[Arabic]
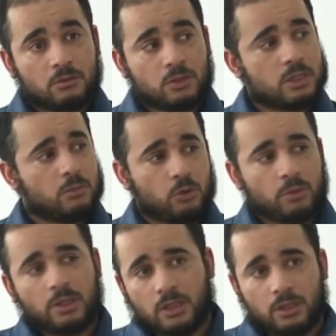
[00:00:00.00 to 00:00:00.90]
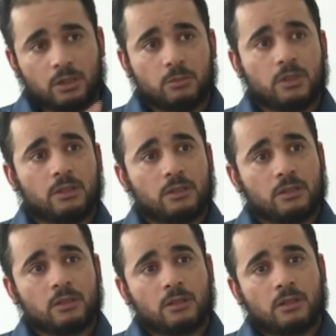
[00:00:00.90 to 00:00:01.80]
ونسمعوا باللي عندهم
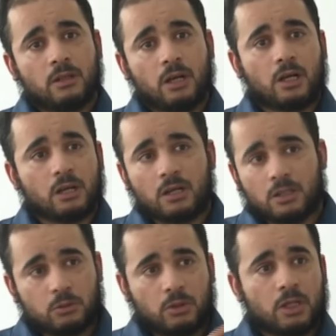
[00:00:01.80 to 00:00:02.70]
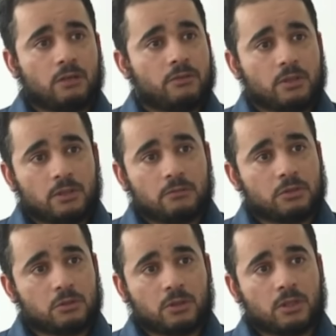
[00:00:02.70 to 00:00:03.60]
عقارات وغيرها في
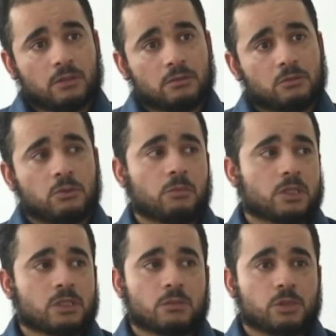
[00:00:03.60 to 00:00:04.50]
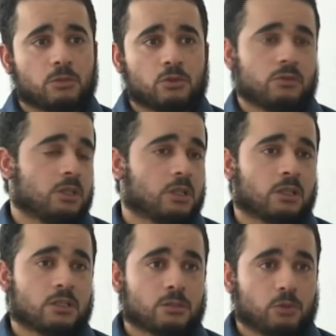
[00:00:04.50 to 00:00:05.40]
في تركيا وهم اصلا مش موجودين
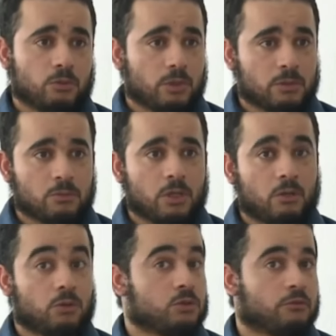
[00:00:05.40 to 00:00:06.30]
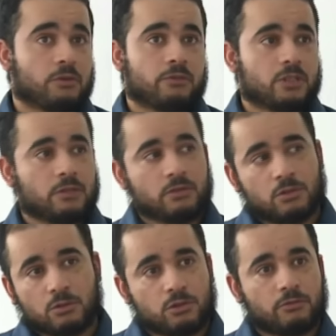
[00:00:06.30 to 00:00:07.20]
غير نسمعوا بهم سماعه ونشوفوهم في
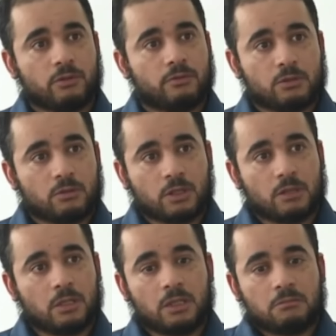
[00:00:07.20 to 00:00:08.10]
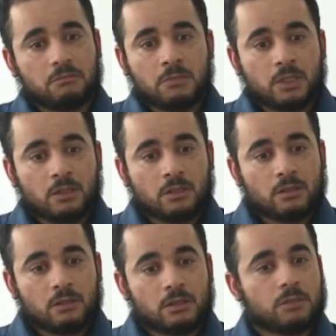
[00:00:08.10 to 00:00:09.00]
التلفزيون ونشوفوهم في تركيا يعني
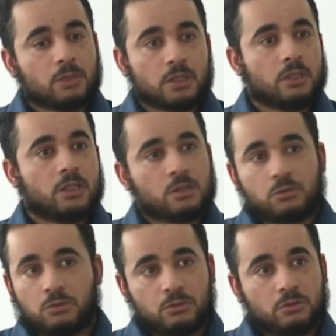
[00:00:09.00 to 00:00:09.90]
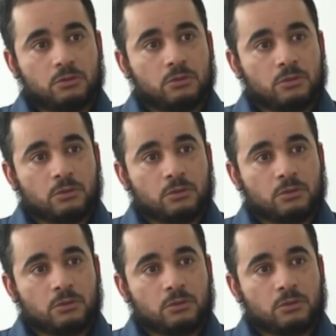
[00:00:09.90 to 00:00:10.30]
ادمر الناس و